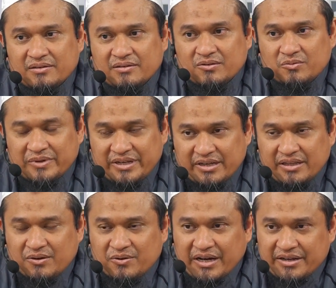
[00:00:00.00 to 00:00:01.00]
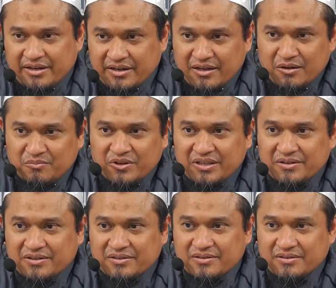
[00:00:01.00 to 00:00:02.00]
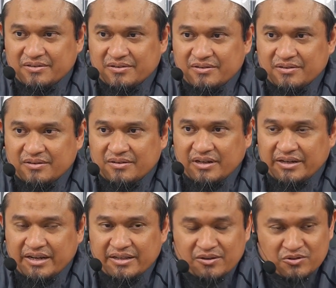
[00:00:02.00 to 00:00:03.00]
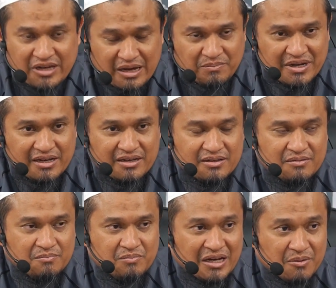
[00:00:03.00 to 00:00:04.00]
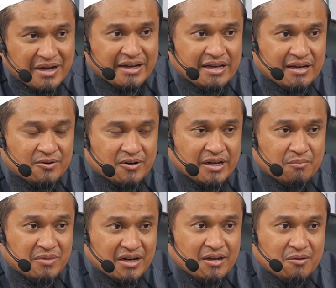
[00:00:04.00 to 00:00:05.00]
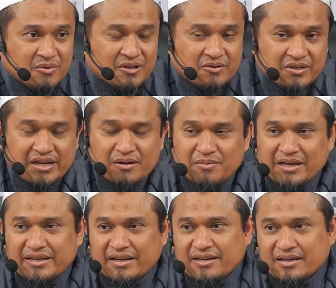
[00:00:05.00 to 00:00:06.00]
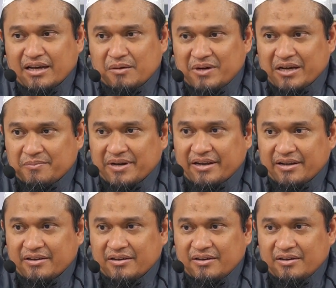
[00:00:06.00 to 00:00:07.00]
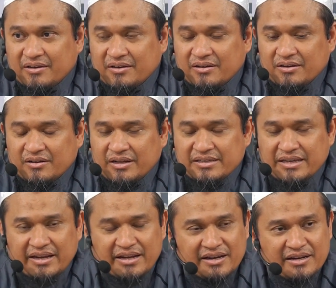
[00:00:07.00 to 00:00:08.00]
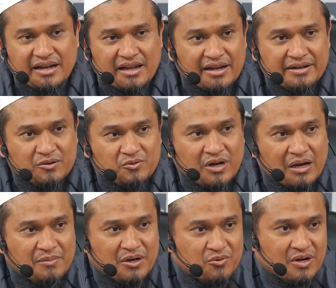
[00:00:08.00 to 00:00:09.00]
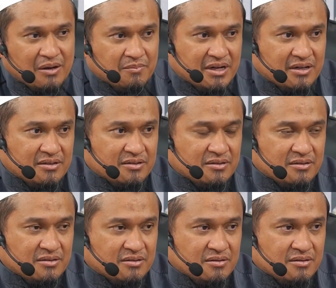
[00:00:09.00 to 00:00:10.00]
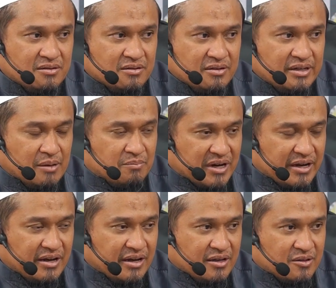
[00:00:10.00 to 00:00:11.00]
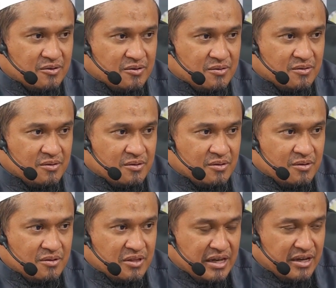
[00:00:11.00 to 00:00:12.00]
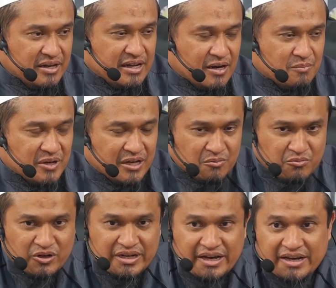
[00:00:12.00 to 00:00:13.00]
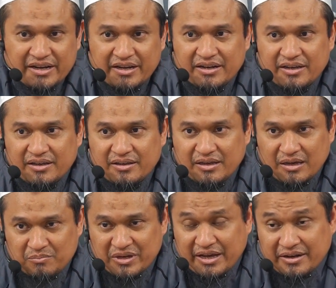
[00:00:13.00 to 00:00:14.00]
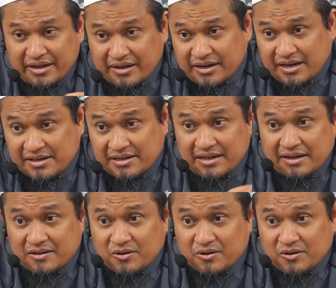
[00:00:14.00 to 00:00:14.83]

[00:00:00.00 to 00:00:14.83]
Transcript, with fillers: supaya dia tahu kadar ilmu itu dan dia tahu siapa, bagaimana orang yang berilmu itu, cara belajarnya kayak bagaimana. Dan saya tidak kenal ada ulama-ulama yang mereka itu tinggi dalam keilmuan di hari ini yang menyandang gelar-gelar